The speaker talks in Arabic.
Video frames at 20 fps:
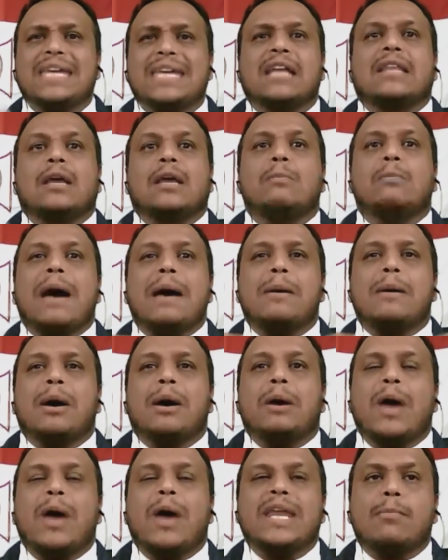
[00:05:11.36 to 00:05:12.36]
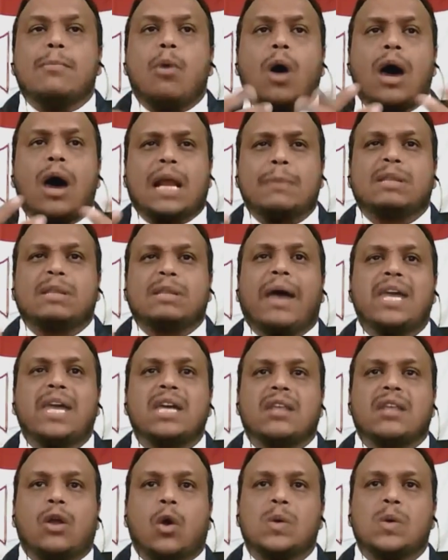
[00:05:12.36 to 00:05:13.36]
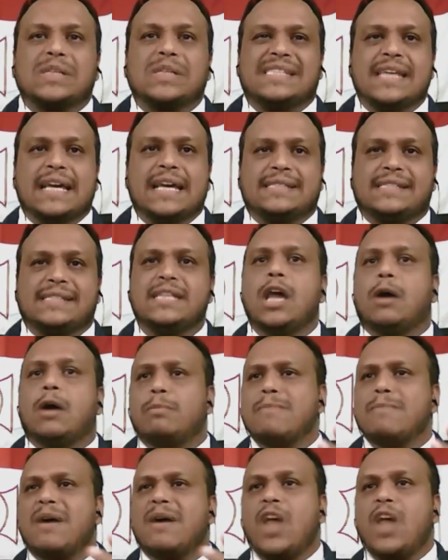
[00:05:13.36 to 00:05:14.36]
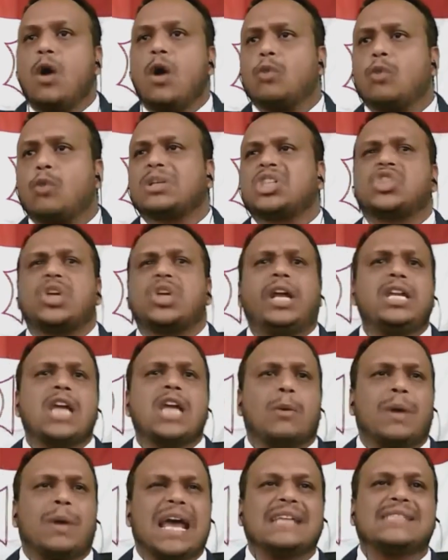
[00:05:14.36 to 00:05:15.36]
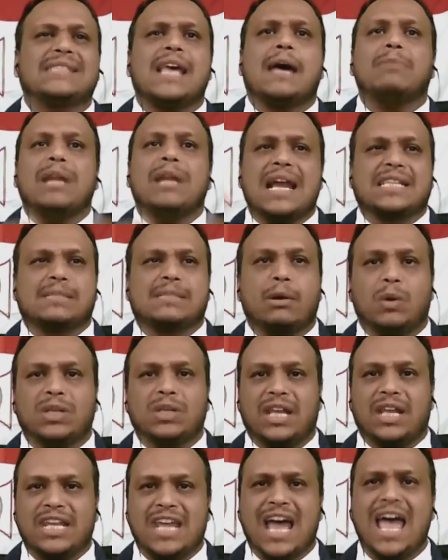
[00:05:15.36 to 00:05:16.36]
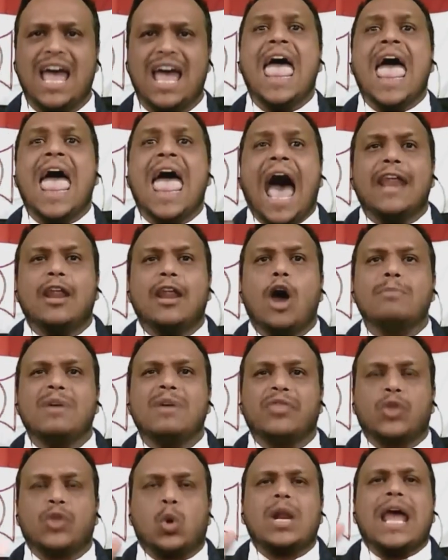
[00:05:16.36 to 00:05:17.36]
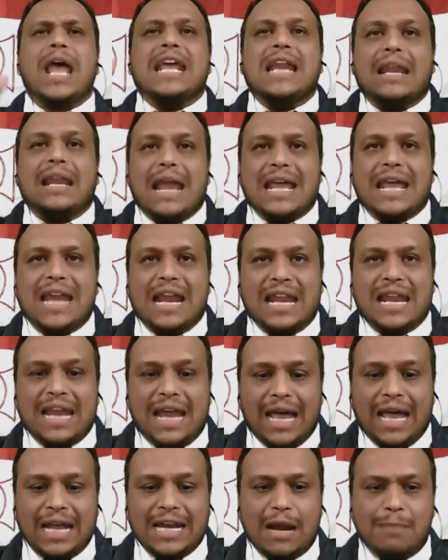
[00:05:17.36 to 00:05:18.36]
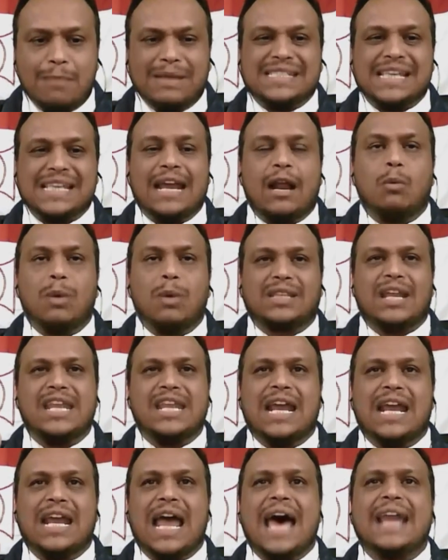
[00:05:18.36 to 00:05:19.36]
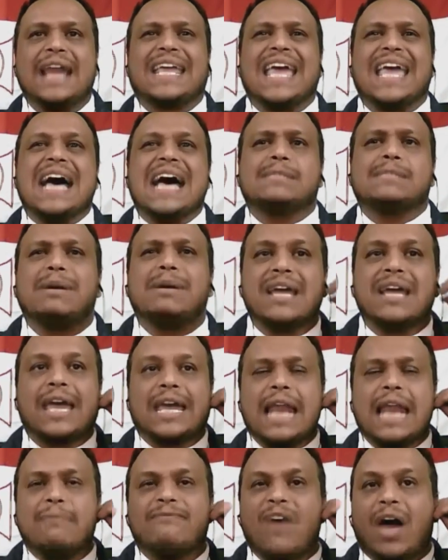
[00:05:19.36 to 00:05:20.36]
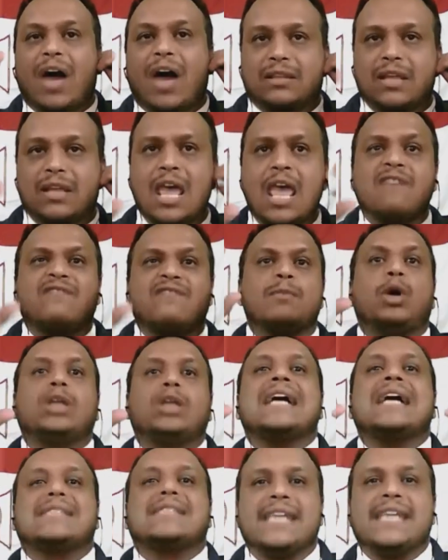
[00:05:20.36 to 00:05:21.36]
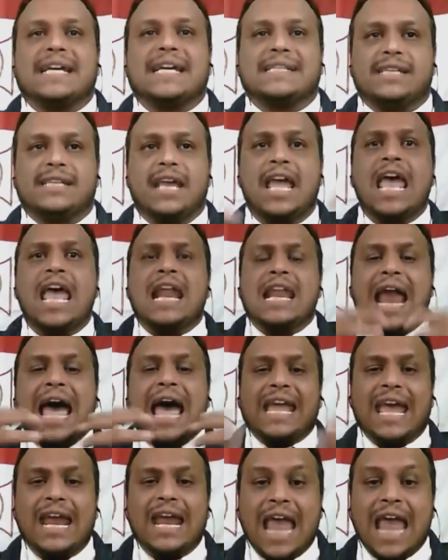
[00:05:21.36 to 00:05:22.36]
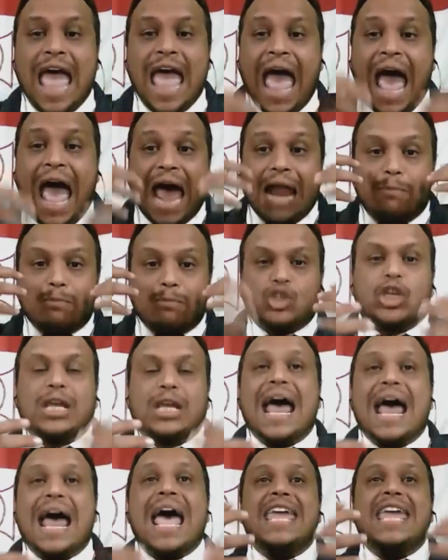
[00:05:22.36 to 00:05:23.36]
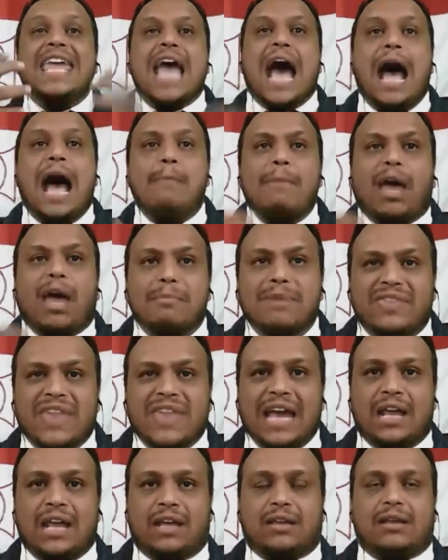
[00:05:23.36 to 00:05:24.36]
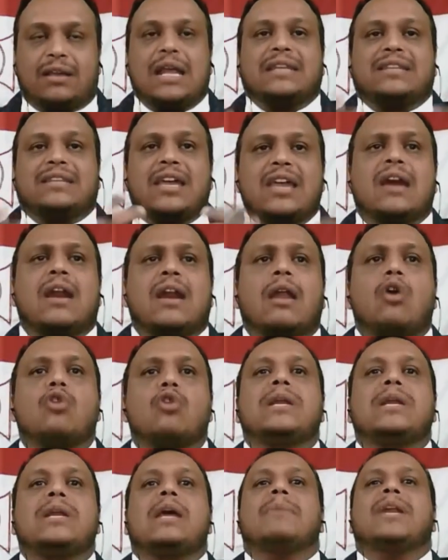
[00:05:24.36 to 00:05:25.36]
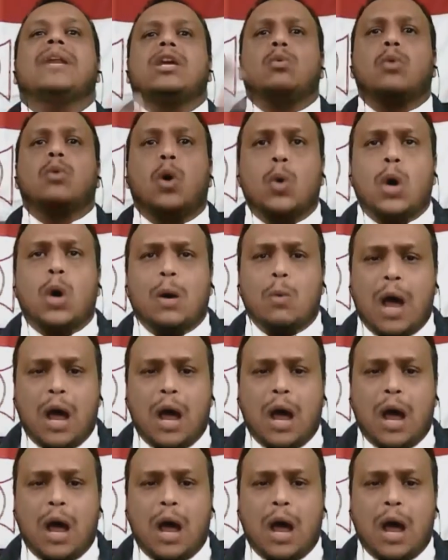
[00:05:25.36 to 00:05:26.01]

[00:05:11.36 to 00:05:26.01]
بقيه بين مقاربه بقيه القوى السياسيه بما فيها حكومة الشرعيه والاحزاب للازمه الوطنيه انهم ينظرون الى الى الى المساله الوطنيه الان كازمه انقلاب فقط في بعدها السياسي لكن المشكله هي اعمق من ذلك التيار القومي اليمني